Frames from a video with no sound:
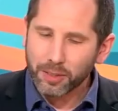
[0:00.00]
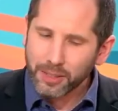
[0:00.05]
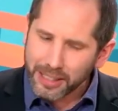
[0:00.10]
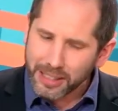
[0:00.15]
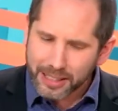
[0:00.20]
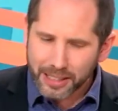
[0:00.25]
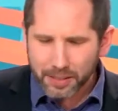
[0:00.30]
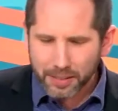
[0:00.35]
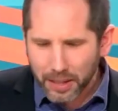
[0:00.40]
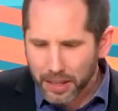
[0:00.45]

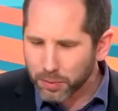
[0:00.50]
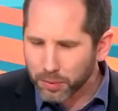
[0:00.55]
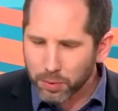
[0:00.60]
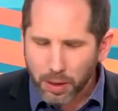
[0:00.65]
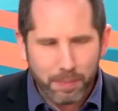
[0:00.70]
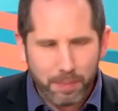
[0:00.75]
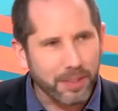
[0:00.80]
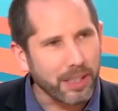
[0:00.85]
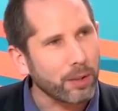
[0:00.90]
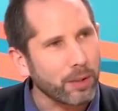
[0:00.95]
oui, demain, il faut
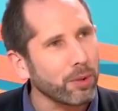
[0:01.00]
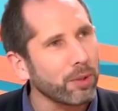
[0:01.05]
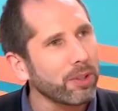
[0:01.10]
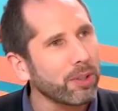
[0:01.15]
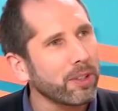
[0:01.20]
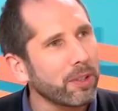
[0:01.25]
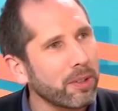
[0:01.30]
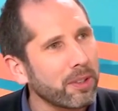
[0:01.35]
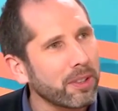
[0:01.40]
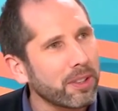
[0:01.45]
un petit
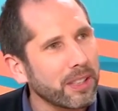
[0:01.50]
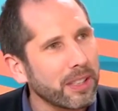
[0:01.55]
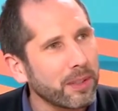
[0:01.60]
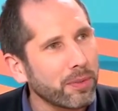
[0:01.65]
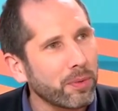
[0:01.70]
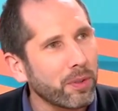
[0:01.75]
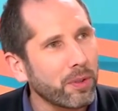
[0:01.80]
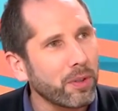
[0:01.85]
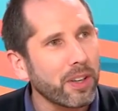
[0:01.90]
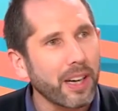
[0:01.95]
truc. Euh, il
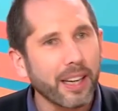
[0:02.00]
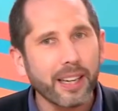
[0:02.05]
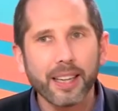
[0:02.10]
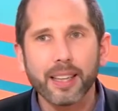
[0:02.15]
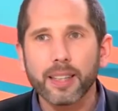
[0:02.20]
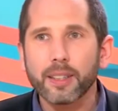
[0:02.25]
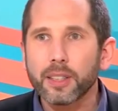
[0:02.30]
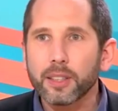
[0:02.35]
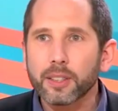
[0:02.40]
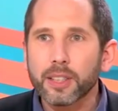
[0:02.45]
faut.
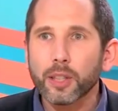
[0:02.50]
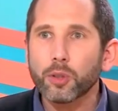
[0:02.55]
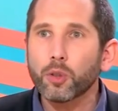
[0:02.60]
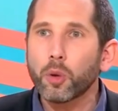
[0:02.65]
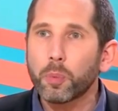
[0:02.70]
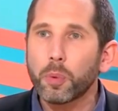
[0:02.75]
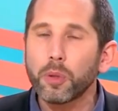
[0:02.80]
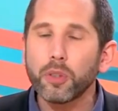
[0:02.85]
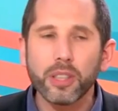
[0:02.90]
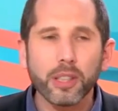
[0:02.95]
Qu'est-ce
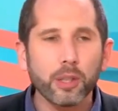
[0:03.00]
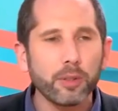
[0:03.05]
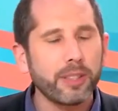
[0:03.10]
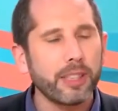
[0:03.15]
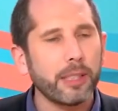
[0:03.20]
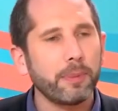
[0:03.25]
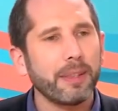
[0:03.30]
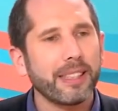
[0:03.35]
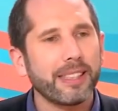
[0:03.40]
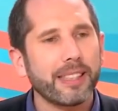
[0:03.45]
qu'on peut donner aux
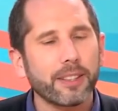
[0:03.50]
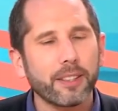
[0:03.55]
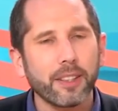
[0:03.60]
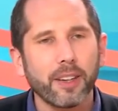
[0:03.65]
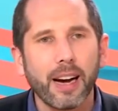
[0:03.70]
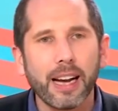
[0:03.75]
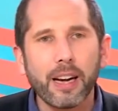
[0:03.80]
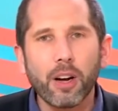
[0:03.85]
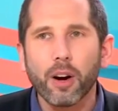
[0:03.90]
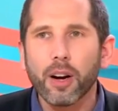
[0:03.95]
spectateurs
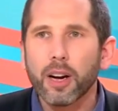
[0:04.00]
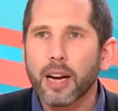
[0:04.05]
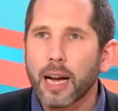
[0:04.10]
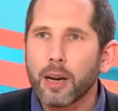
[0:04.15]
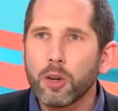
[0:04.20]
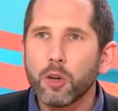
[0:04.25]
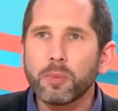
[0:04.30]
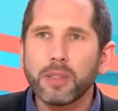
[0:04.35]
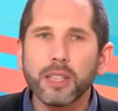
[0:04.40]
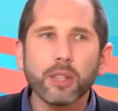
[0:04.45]
eh Alors,
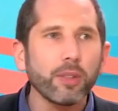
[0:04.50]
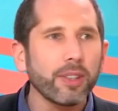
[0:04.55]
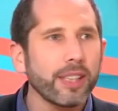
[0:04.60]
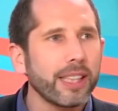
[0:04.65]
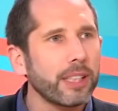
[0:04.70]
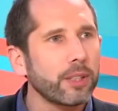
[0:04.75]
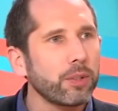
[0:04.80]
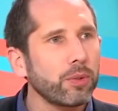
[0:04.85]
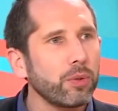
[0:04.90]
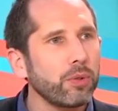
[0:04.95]
le petit truc
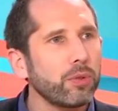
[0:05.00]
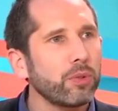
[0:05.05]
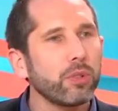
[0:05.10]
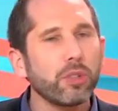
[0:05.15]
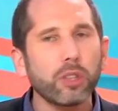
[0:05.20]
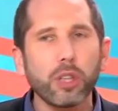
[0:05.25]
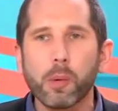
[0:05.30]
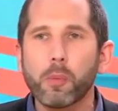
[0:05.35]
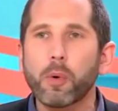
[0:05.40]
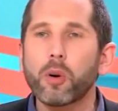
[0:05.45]
et astuce de
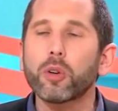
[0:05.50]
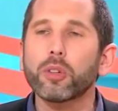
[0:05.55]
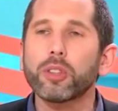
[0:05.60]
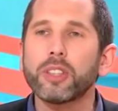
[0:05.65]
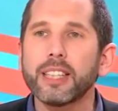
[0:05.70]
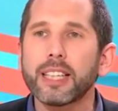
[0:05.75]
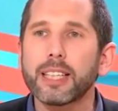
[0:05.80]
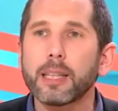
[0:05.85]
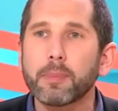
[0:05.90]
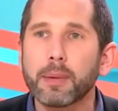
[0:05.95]
comment
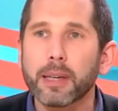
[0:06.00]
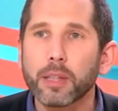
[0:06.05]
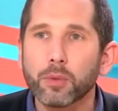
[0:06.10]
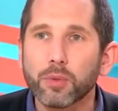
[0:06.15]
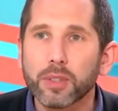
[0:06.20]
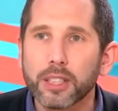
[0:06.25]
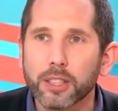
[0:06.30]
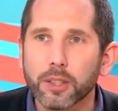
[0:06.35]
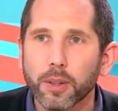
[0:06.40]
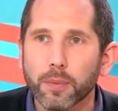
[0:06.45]
retenir les prénoms
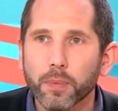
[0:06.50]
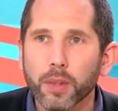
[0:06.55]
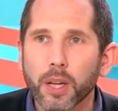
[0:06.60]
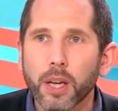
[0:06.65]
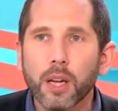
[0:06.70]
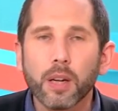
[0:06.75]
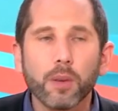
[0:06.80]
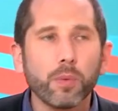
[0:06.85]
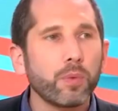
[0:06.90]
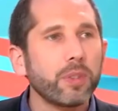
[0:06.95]
des gens.
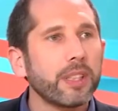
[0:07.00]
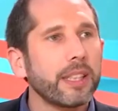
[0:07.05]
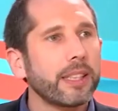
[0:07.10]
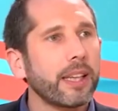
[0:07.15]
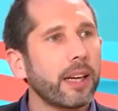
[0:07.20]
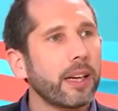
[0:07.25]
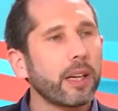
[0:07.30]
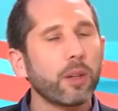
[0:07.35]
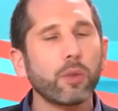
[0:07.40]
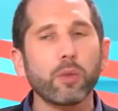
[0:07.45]
Vous êtes
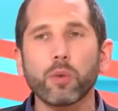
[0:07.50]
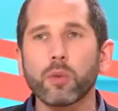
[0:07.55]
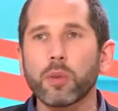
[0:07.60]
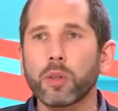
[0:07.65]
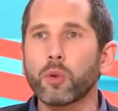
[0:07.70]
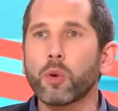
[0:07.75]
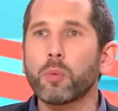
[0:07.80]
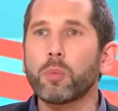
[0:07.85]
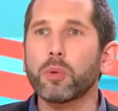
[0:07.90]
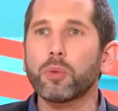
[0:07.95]
un, un
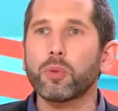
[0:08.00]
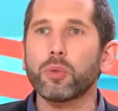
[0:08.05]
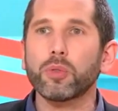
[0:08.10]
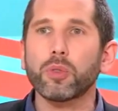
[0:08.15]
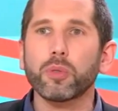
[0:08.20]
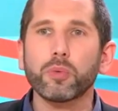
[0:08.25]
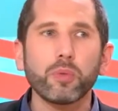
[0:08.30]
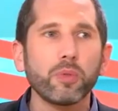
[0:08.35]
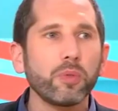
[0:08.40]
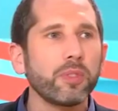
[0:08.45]
groupe autour de
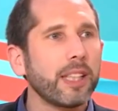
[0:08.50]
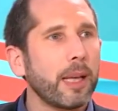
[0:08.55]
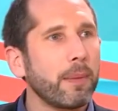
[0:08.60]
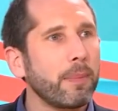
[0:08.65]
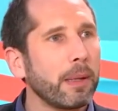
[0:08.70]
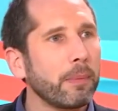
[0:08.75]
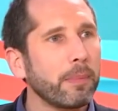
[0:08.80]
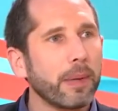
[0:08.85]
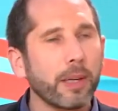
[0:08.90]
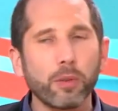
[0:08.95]
vous, vous avez
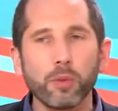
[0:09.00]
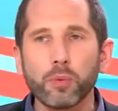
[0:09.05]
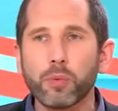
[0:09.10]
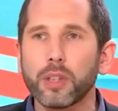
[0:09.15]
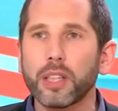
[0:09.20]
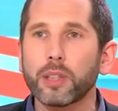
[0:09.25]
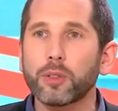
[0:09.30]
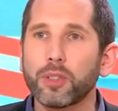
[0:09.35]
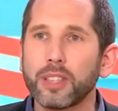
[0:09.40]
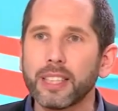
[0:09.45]
plein de prénoms, il faut
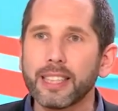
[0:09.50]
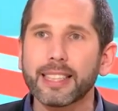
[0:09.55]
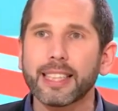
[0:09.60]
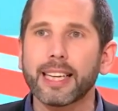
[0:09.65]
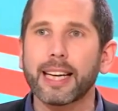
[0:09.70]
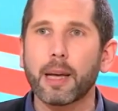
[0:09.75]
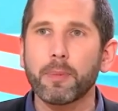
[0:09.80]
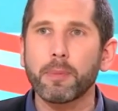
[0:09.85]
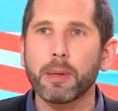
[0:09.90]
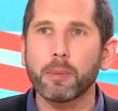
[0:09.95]
les retenir
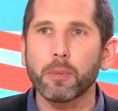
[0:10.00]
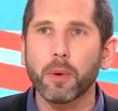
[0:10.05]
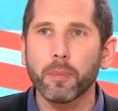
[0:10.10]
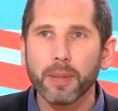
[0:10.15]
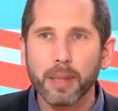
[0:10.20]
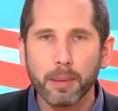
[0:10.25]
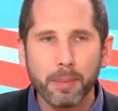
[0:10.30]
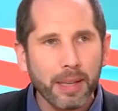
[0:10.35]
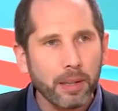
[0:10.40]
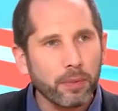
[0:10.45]
très rapidement.
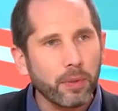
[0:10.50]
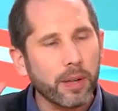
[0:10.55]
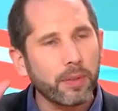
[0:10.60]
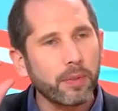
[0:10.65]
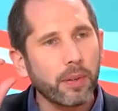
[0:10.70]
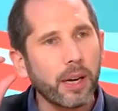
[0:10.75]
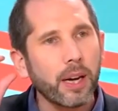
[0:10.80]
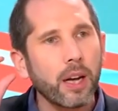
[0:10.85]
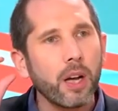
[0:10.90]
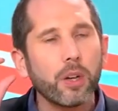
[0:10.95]
Eh bien, il va
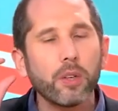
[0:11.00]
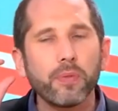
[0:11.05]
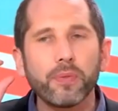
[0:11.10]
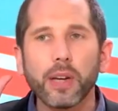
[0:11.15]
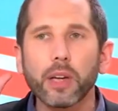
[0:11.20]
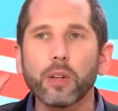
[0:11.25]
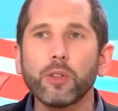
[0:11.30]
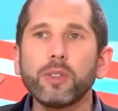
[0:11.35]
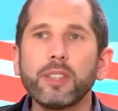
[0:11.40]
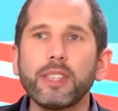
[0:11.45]
falloir
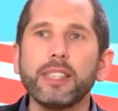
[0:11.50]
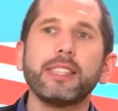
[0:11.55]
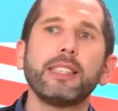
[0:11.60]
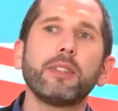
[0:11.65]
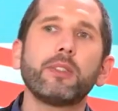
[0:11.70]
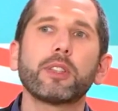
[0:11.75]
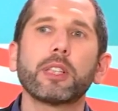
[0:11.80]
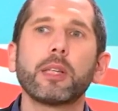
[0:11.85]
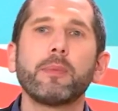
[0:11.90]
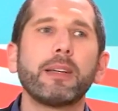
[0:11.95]
faire utiliser
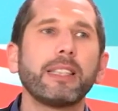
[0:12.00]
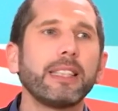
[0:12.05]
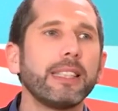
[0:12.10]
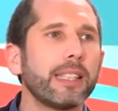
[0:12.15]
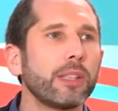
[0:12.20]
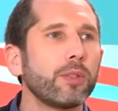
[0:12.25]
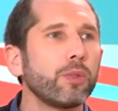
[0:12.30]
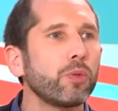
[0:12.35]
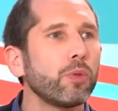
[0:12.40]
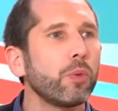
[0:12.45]
votre
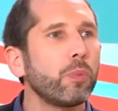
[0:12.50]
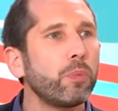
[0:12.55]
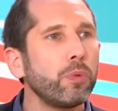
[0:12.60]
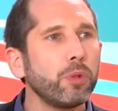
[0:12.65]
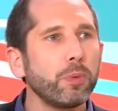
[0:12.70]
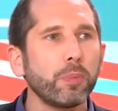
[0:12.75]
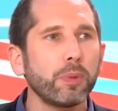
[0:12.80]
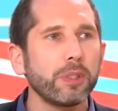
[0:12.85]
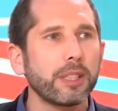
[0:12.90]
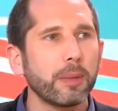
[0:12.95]
imagination le
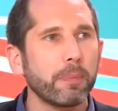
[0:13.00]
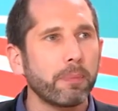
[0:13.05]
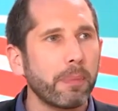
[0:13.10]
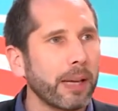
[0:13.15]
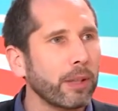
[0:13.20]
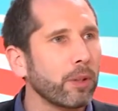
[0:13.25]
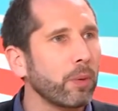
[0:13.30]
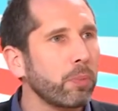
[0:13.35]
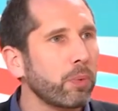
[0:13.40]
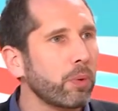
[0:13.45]
plus possible. Par
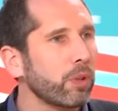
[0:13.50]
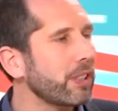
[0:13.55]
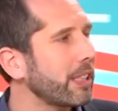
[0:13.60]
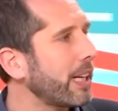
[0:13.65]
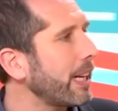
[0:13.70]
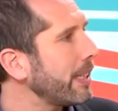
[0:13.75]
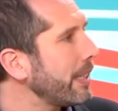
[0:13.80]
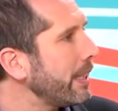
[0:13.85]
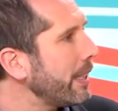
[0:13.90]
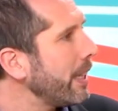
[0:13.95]
exemple, pour
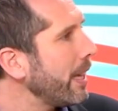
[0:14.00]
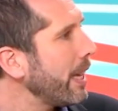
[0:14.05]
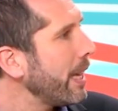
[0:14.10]
Charlie,